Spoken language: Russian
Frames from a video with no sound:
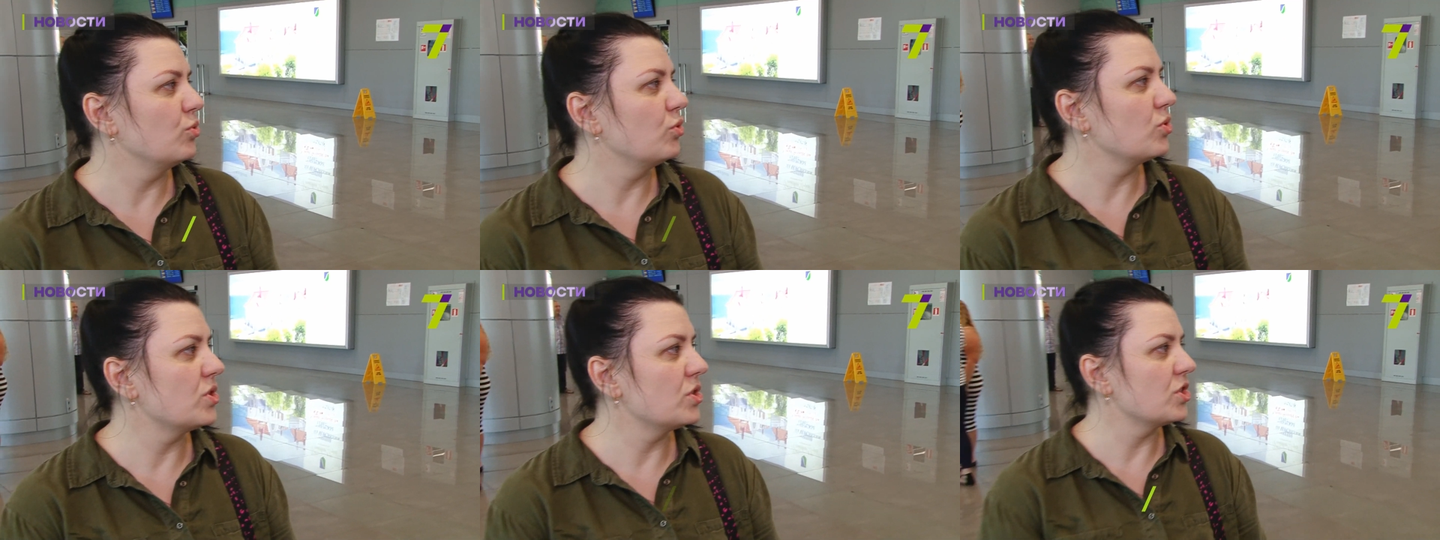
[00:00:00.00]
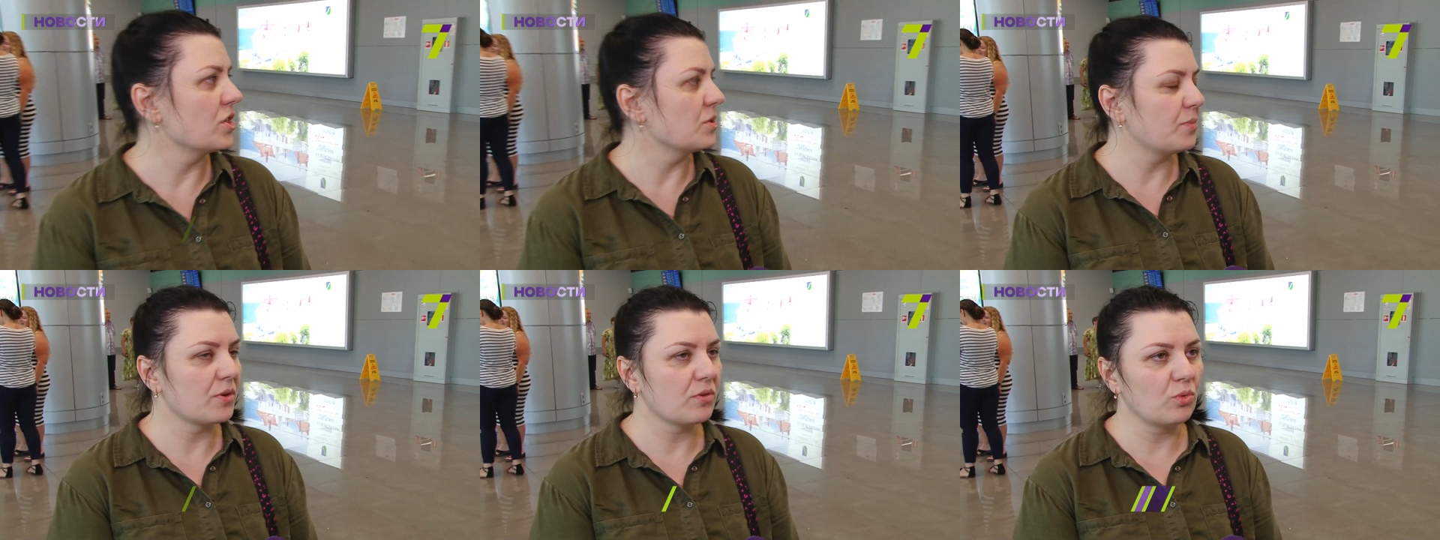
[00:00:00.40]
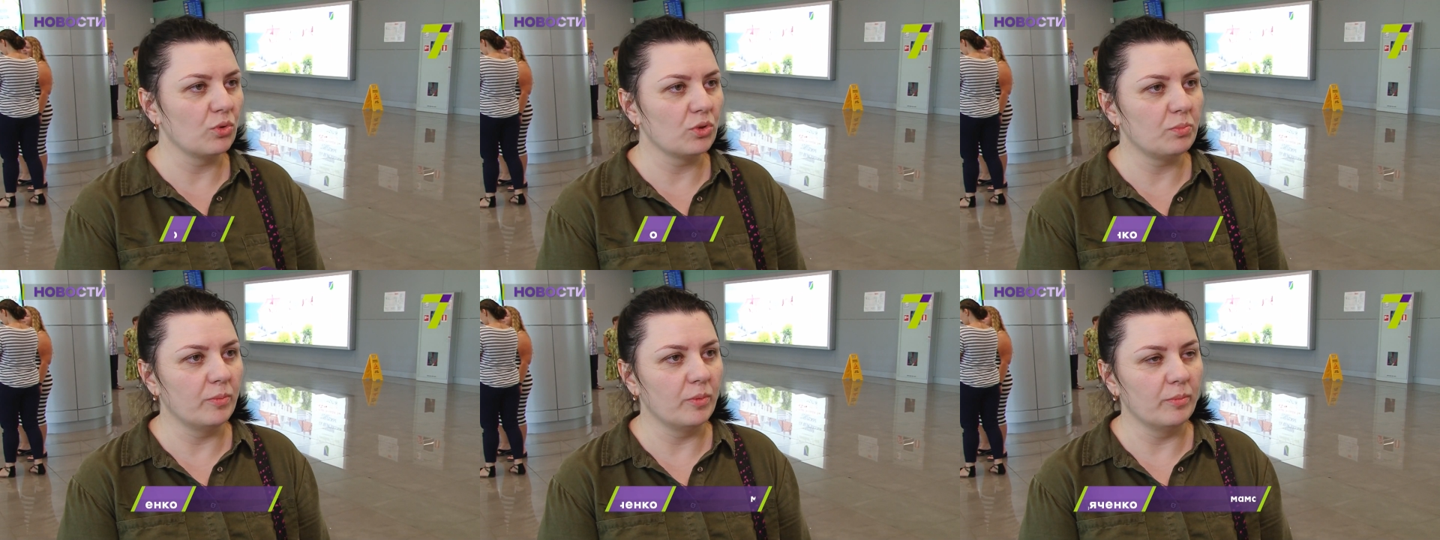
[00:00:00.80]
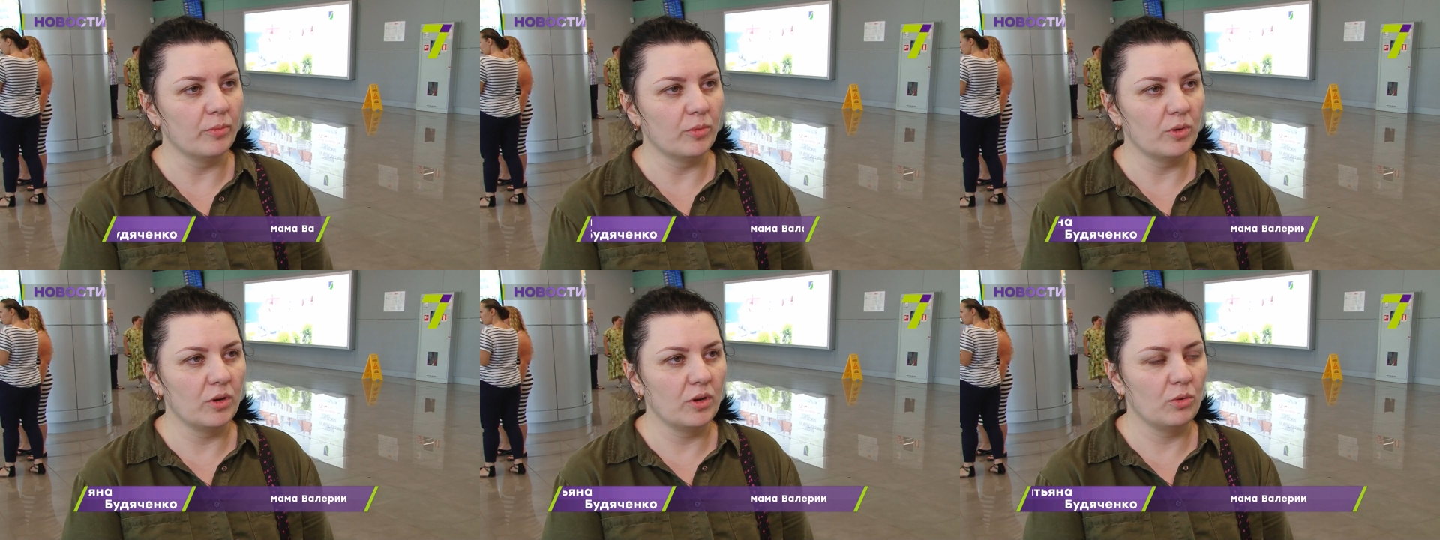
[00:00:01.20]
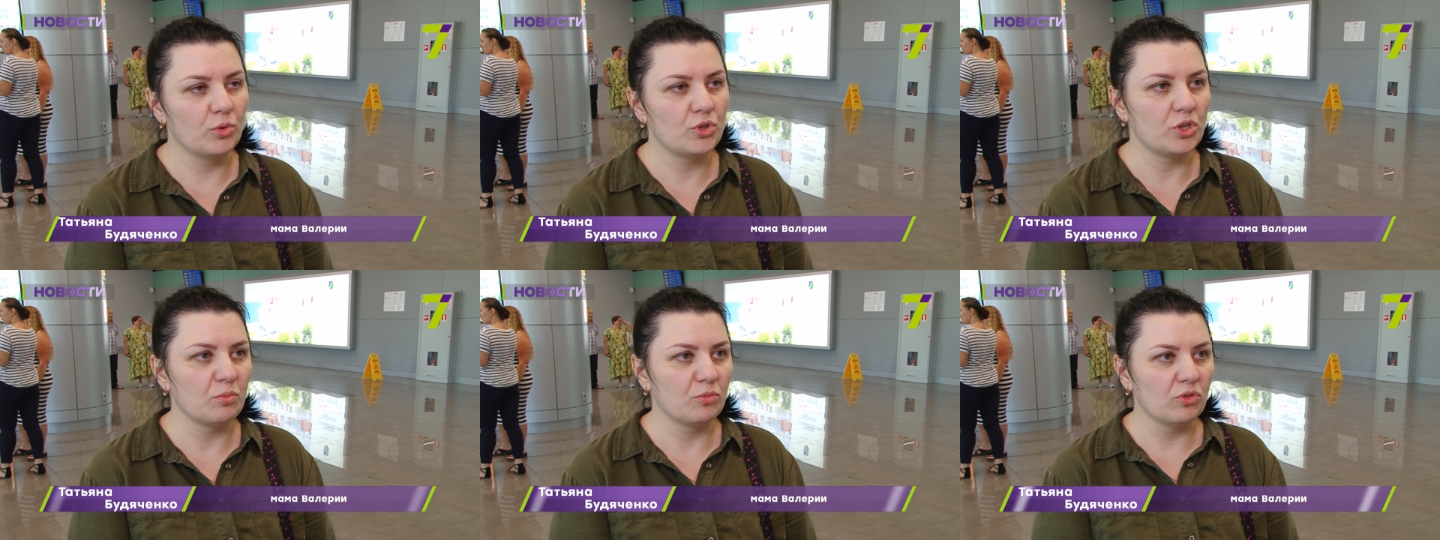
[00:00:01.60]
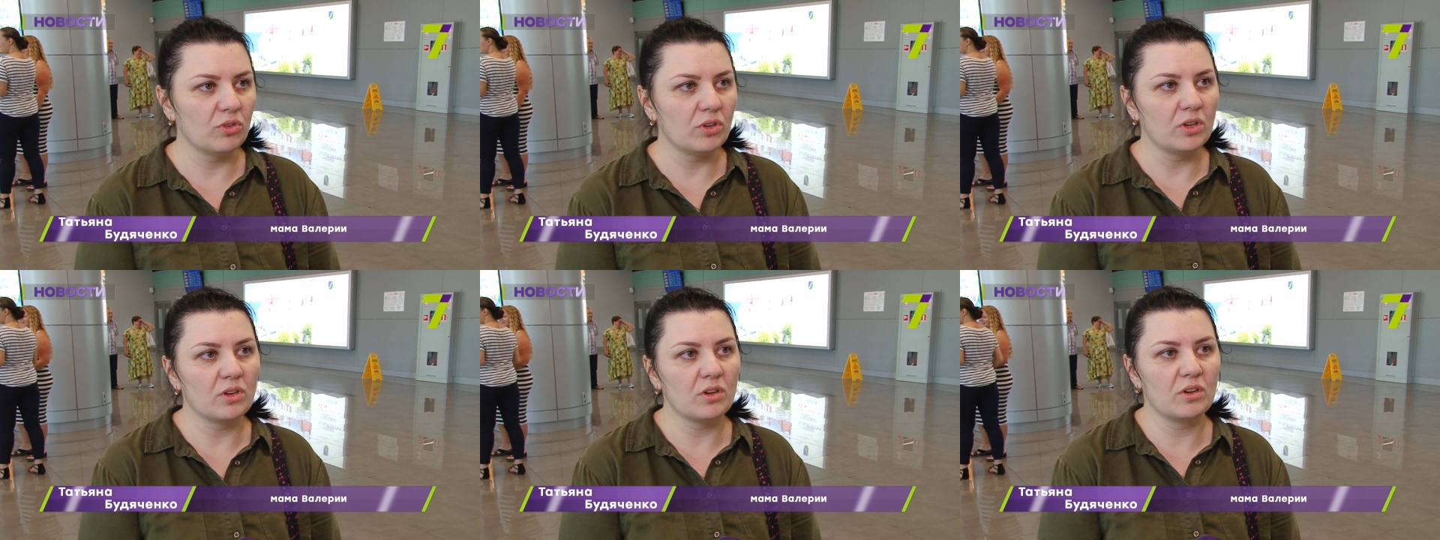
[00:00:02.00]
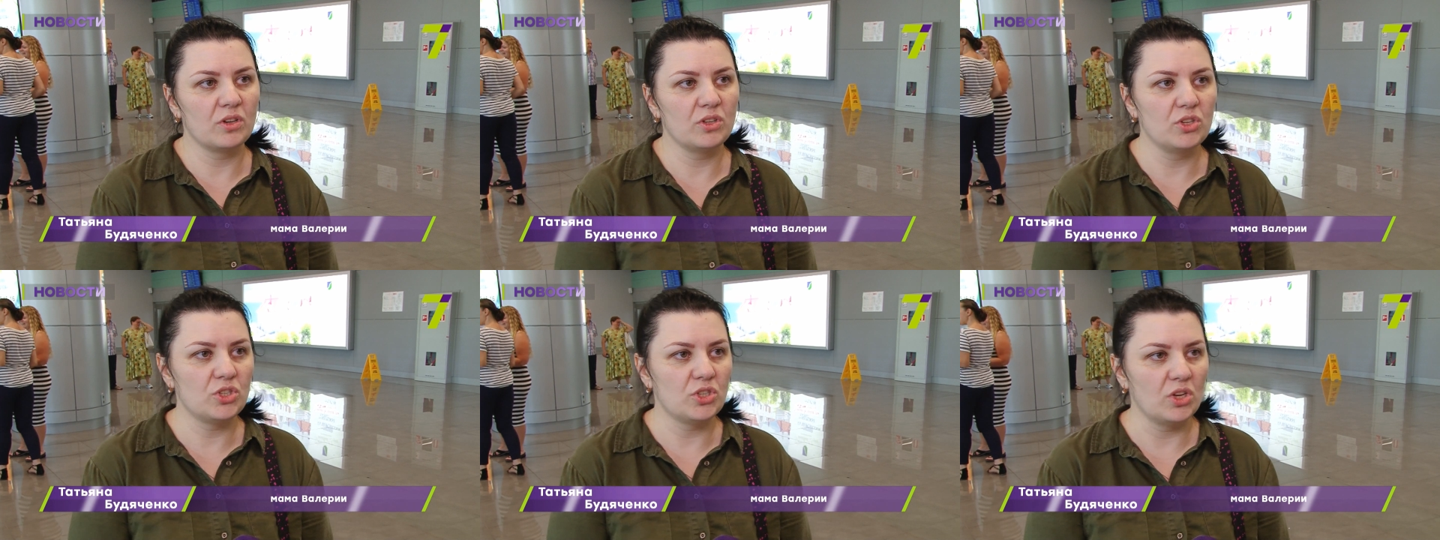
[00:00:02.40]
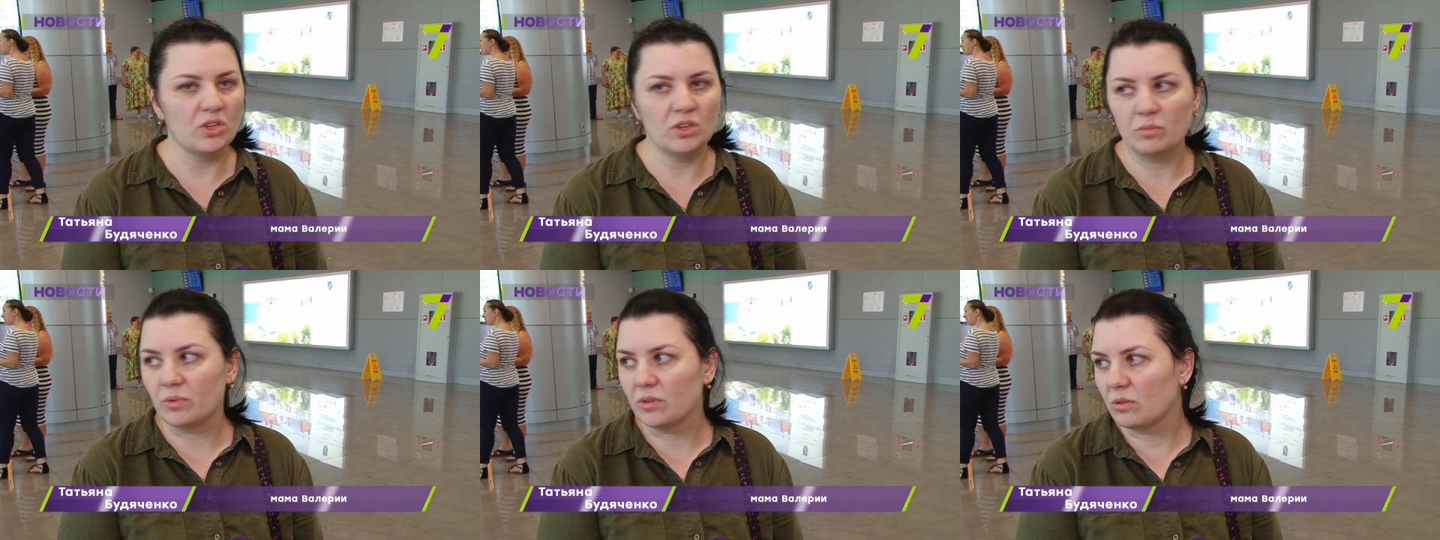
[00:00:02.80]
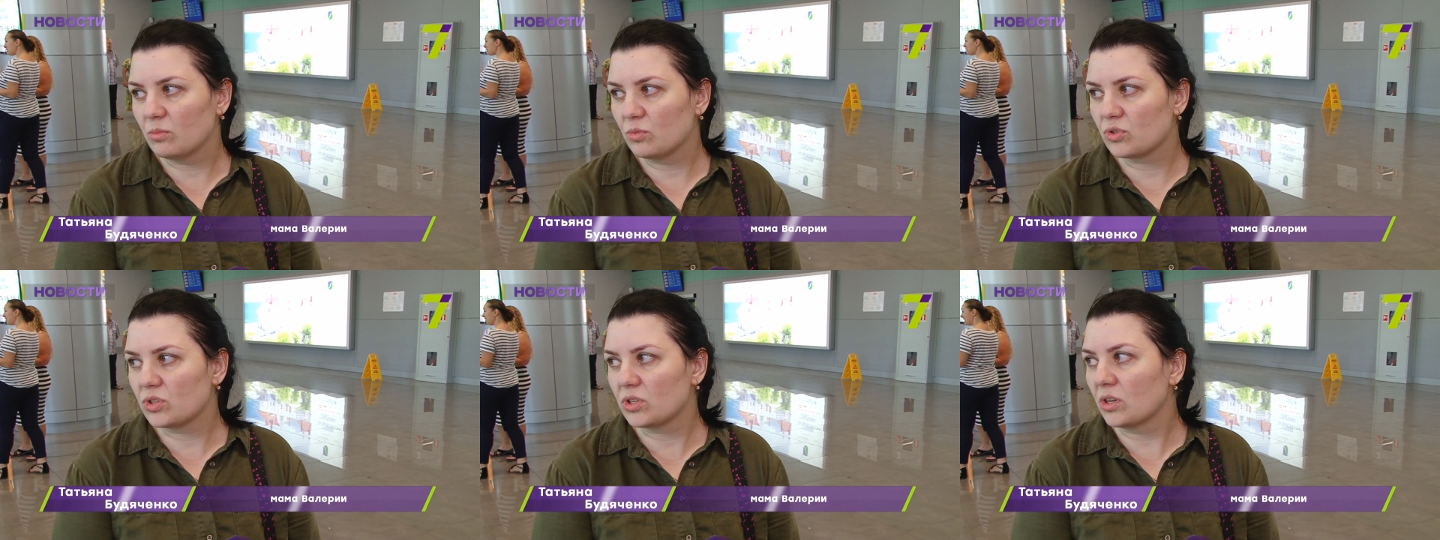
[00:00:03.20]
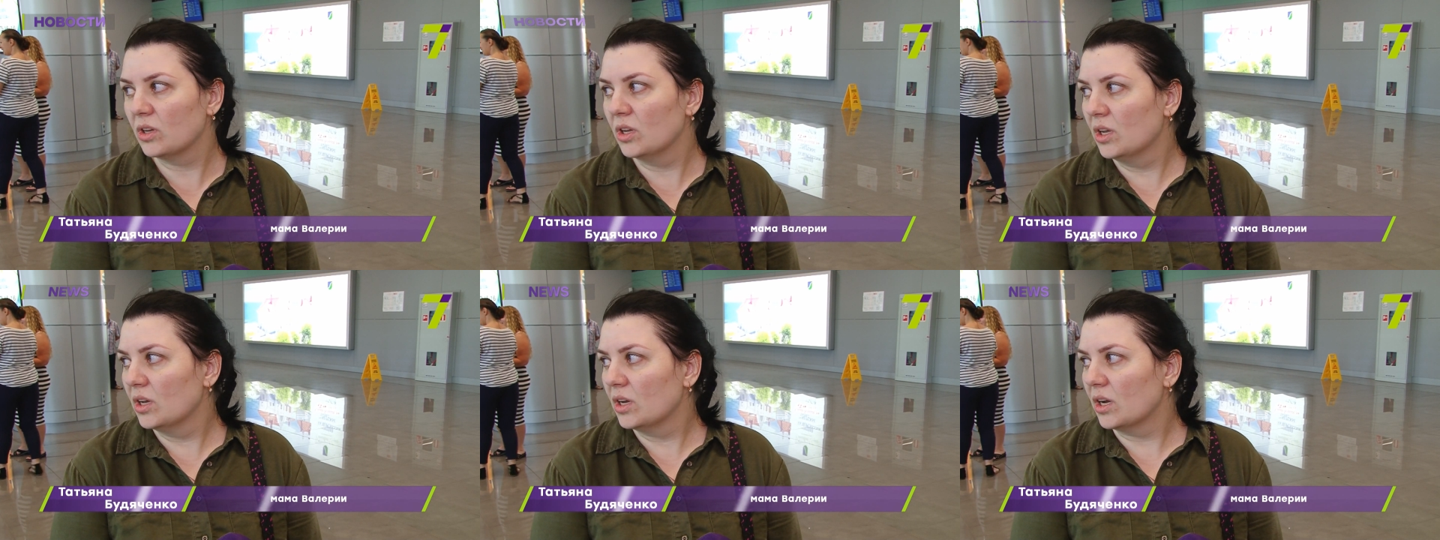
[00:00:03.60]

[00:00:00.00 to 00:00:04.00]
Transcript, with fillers: У нее сейчас первый год очень много ограничений, потому что